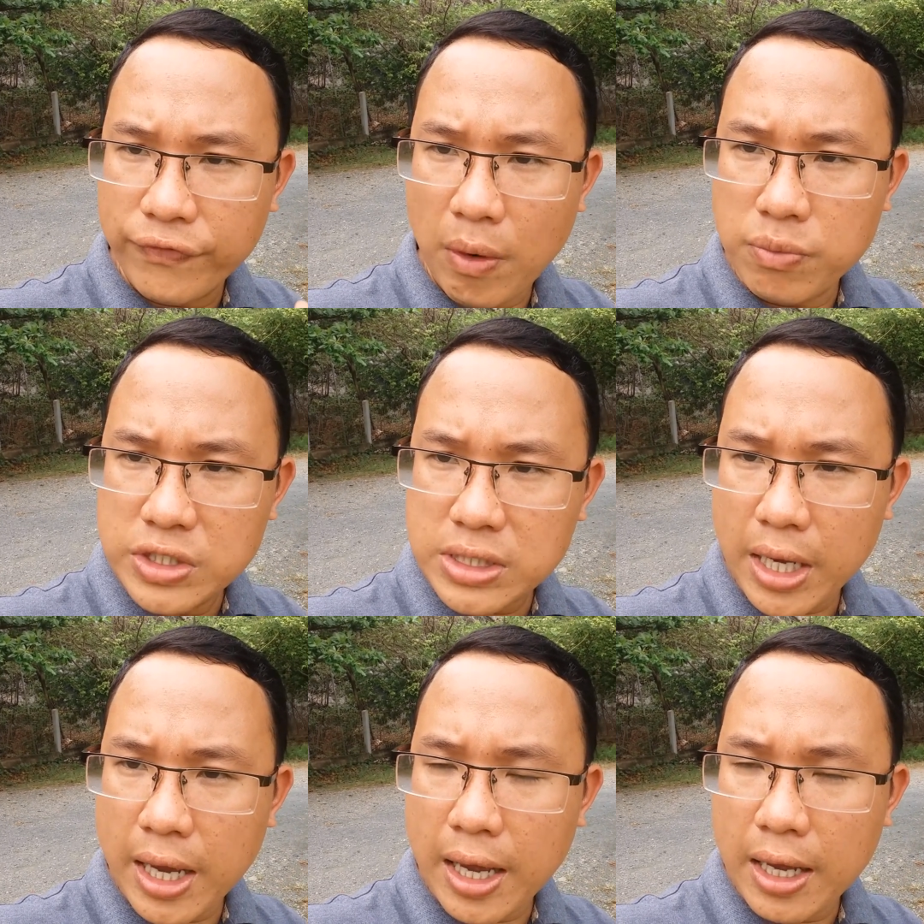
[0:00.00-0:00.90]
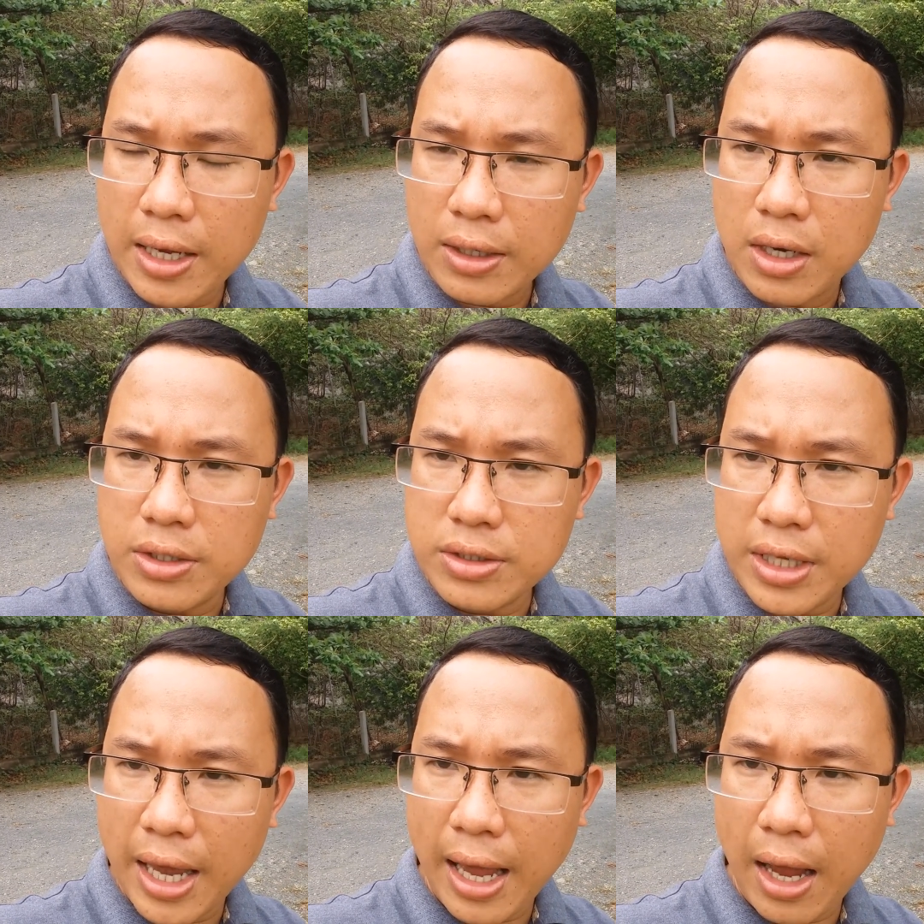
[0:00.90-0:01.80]
phóng xe đến
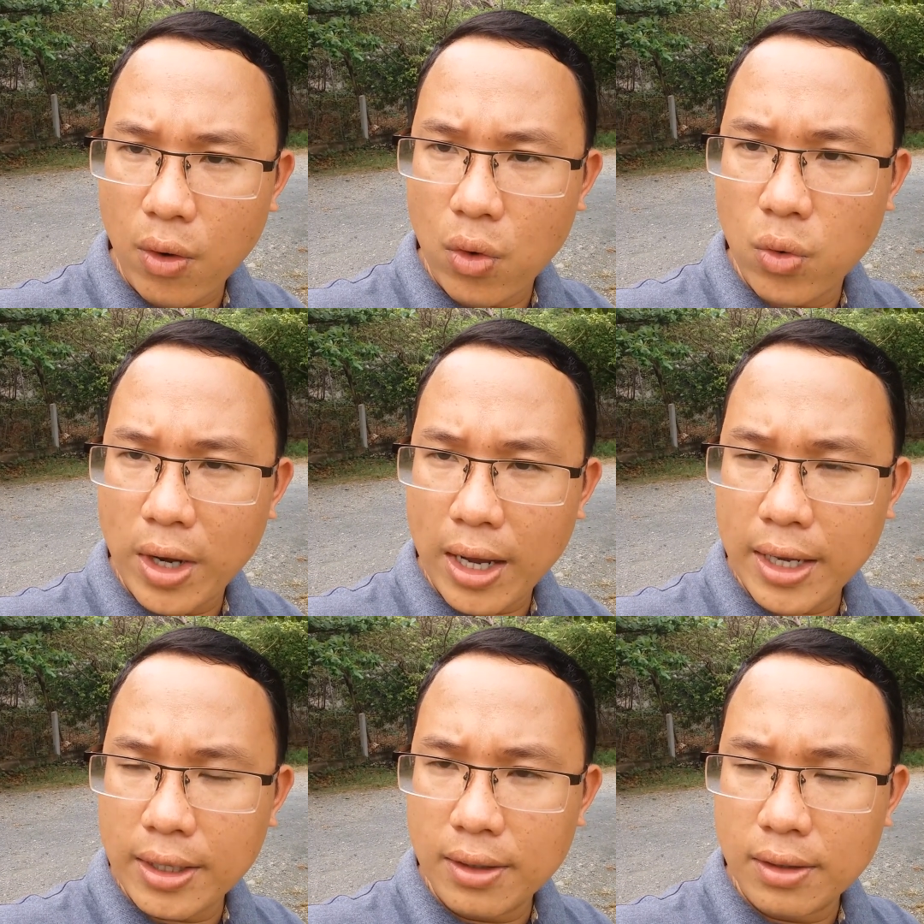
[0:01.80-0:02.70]
nhà cô gái.